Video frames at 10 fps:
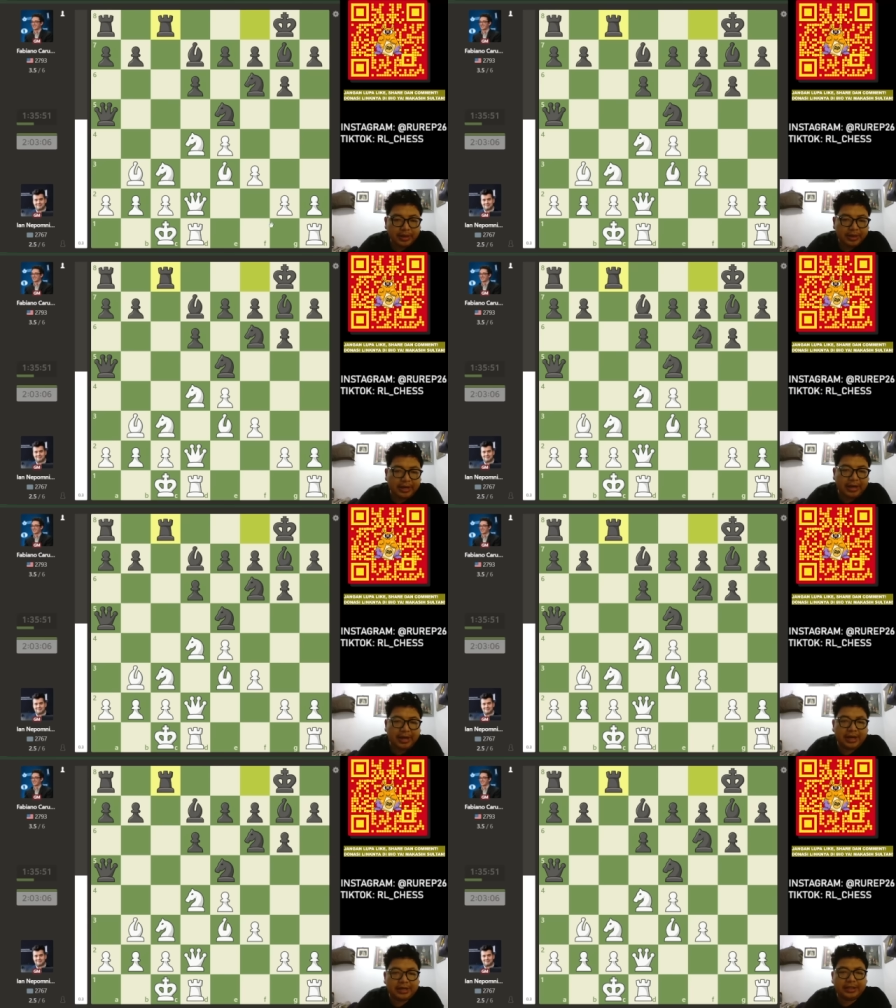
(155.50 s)
Nah,
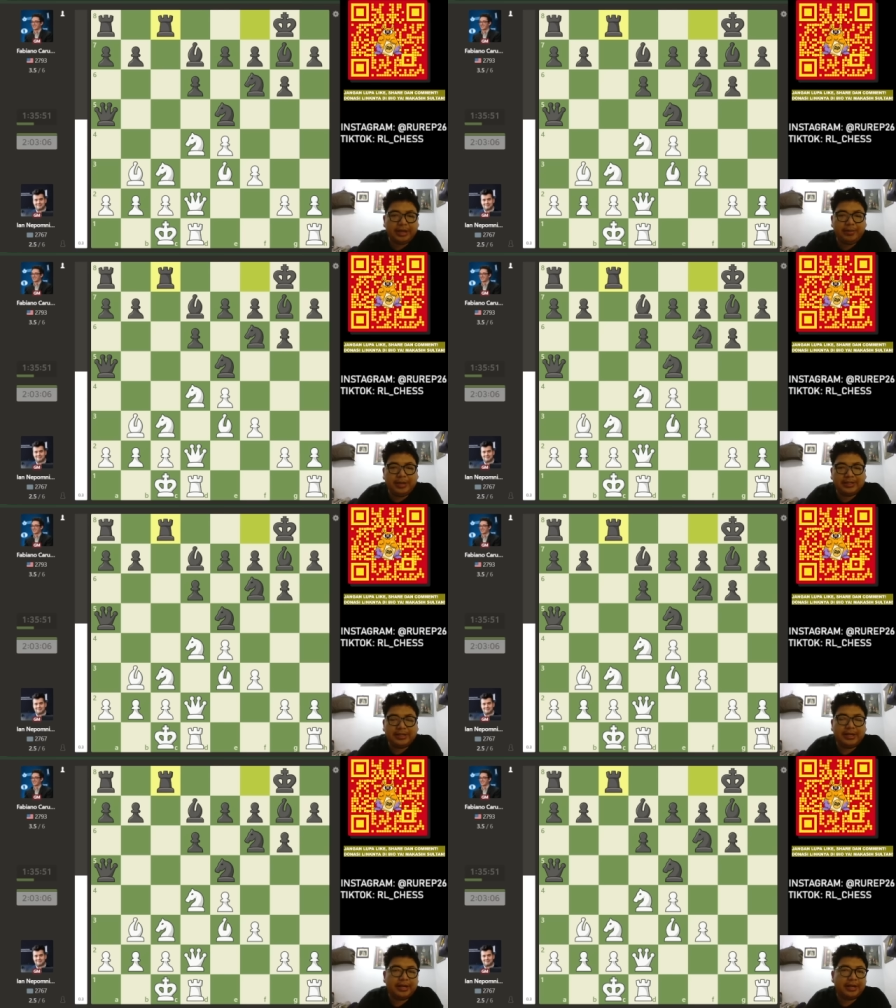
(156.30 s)
langkah ke-13
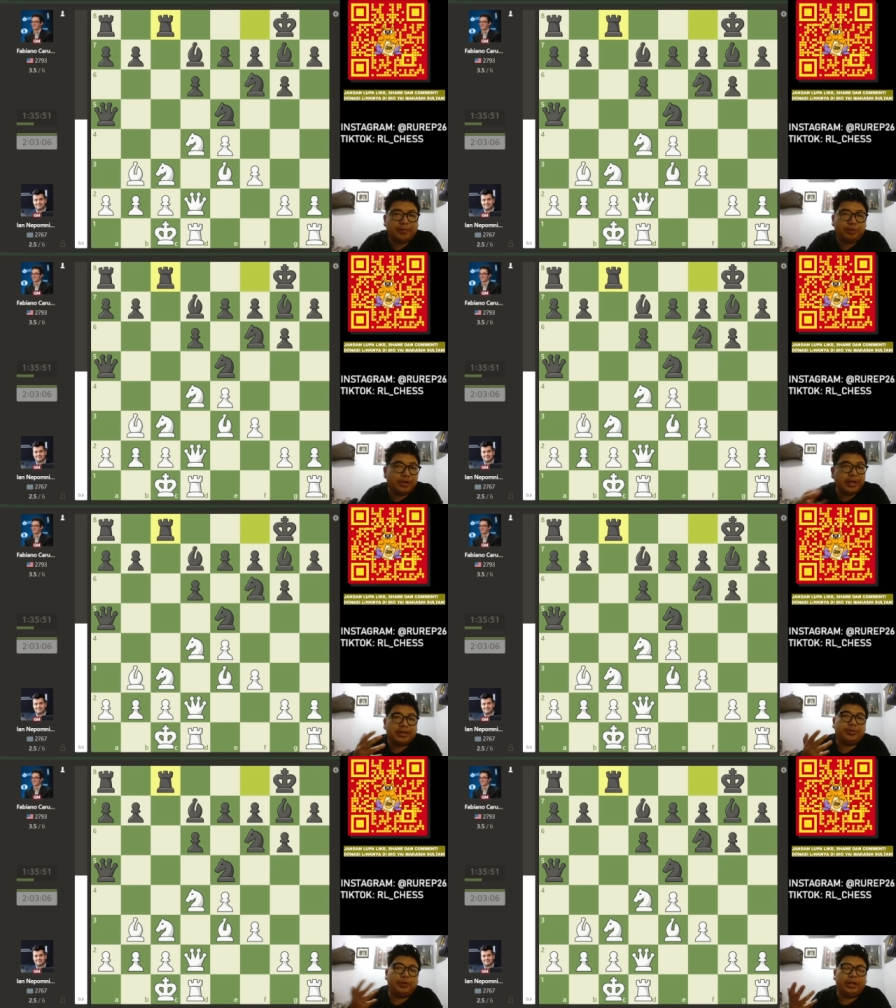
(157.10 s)
kira-kira putih
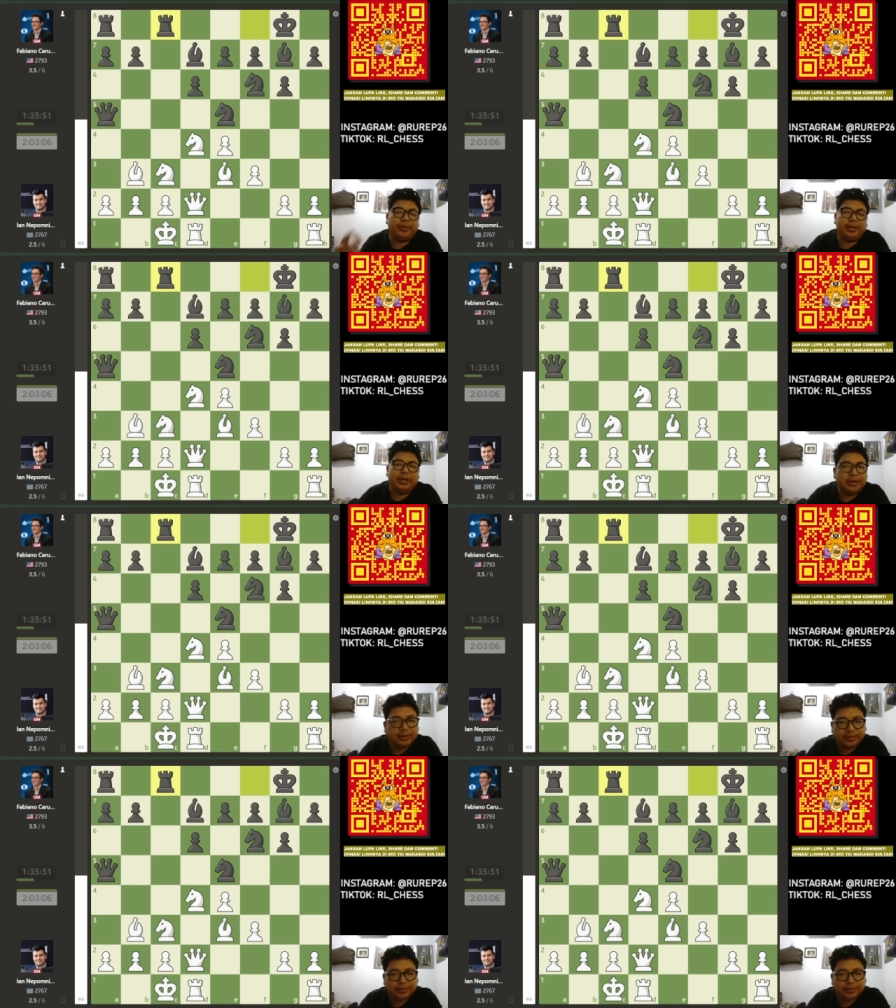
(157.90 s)
responnya gimana?